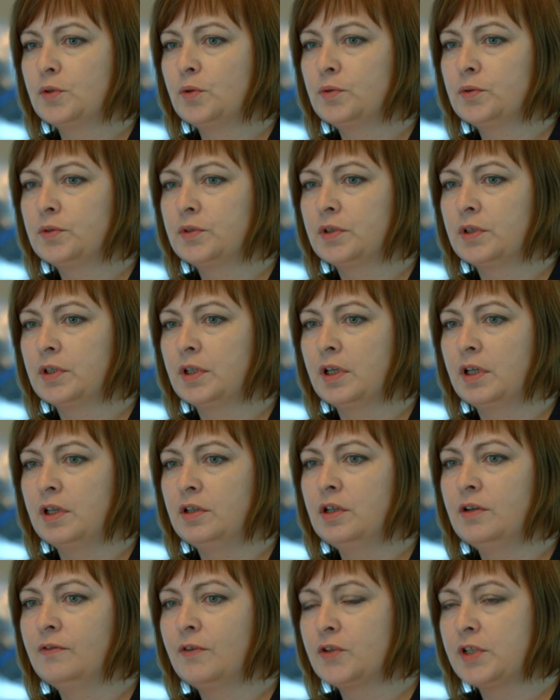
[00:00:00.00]
Wśród e,
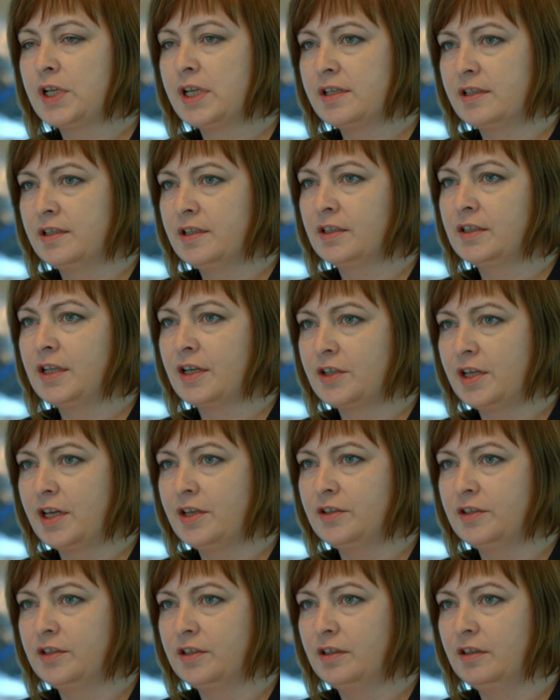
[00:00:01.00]
nowoczesnych
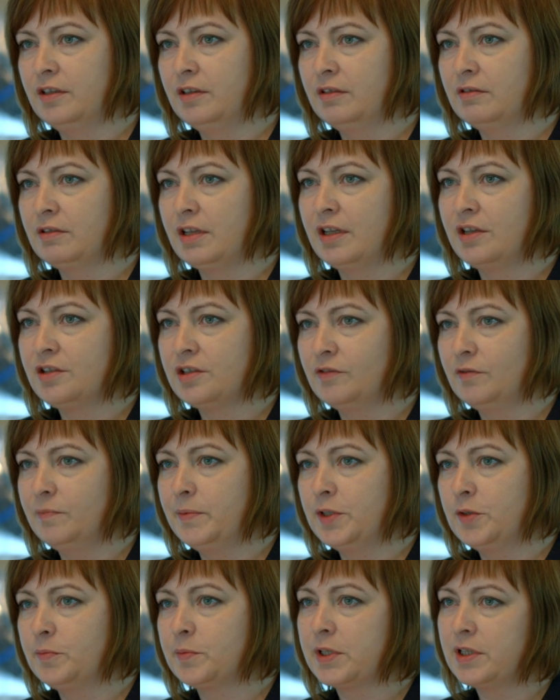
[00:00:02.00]
narzędzi należy
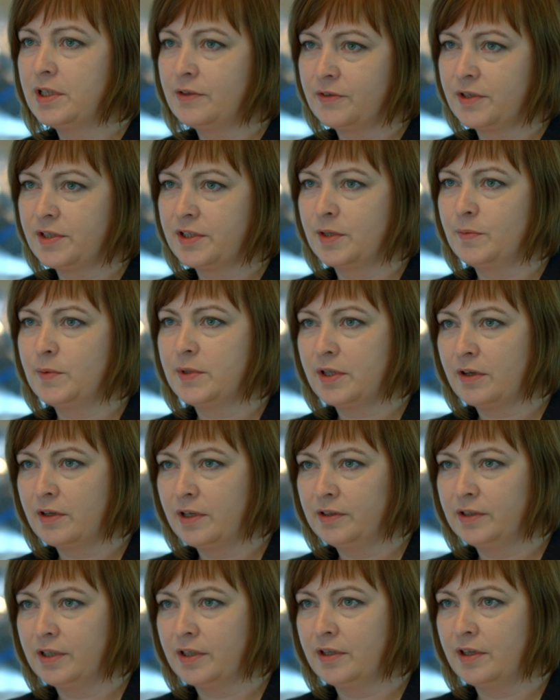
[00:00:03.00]
wymienić przede wszystkim
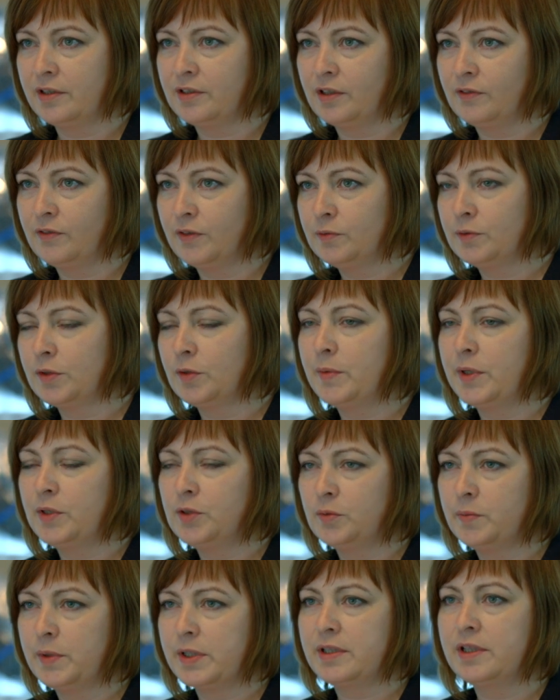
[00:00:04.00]
stronę internetową. To
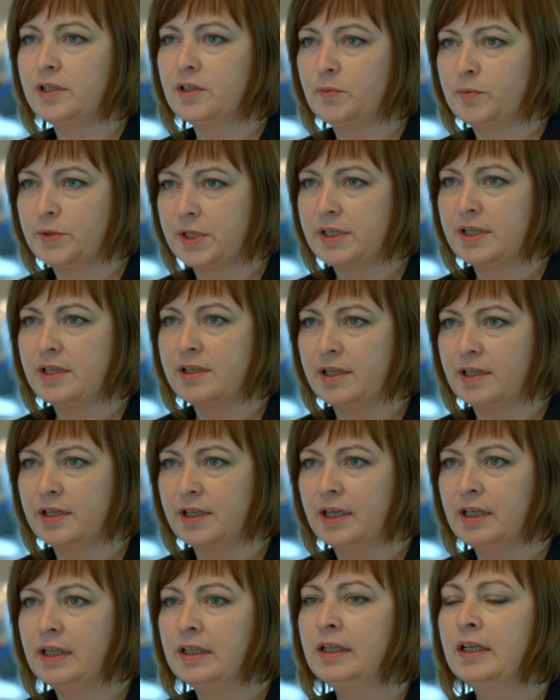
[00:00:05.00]
medium jest nie do
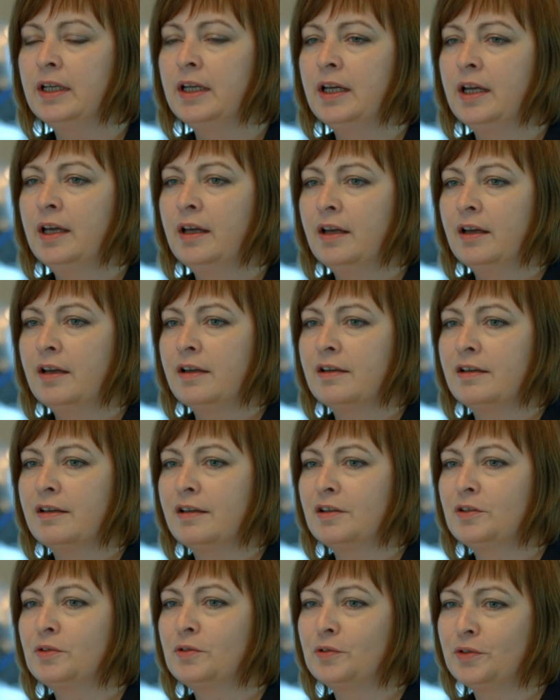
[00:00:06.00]
przecenienia.
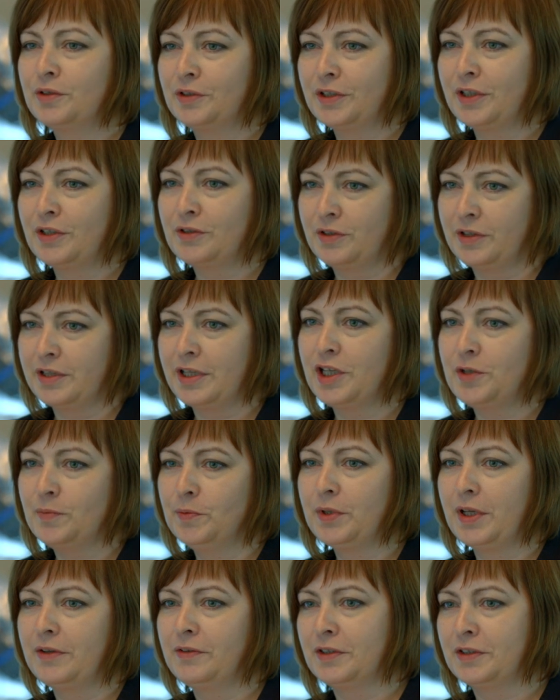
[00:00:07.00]
E,
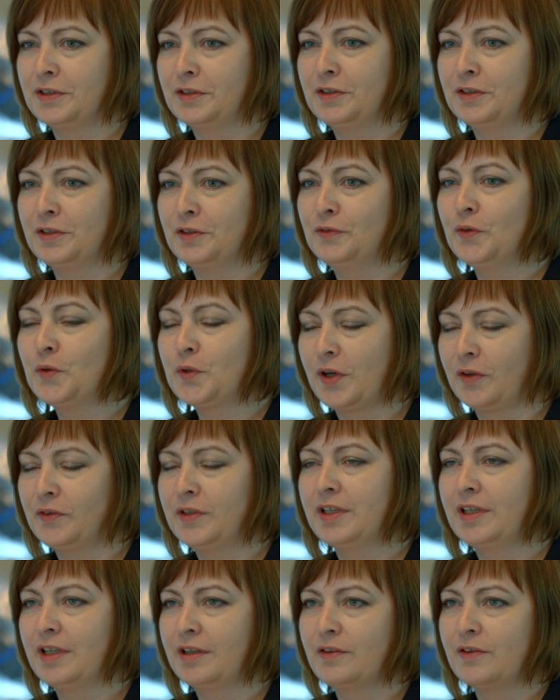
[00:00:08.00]
staliśmy tutaj e,
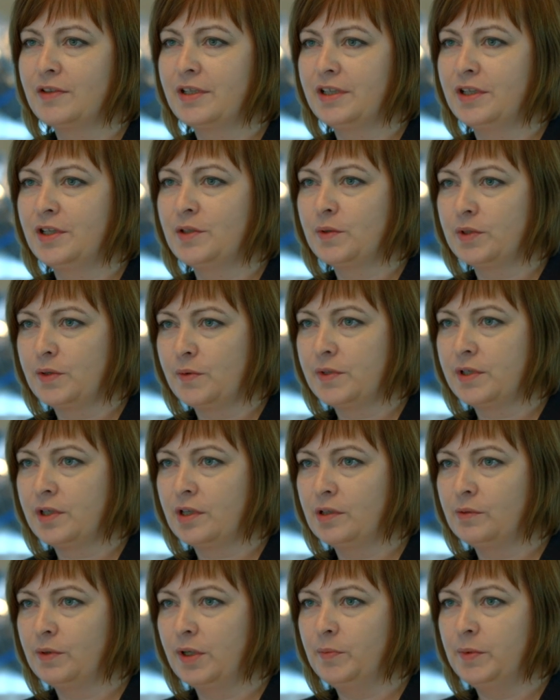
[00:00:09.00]
dwukrotnie nagrodzeni złotą
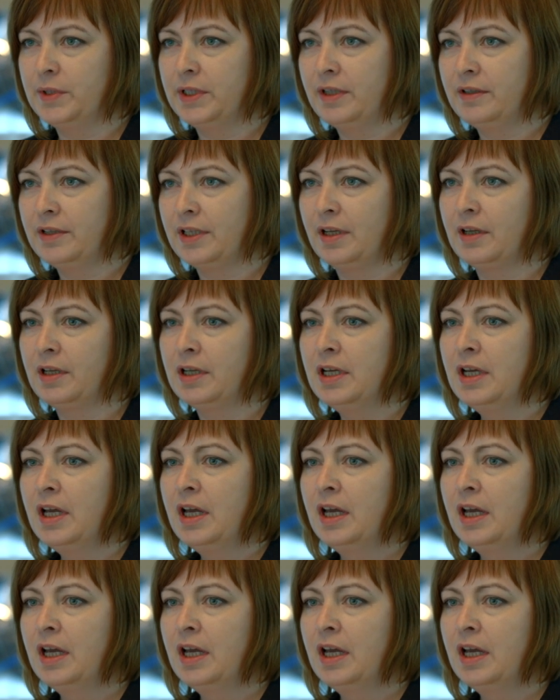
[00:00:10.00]
stroną emitenta.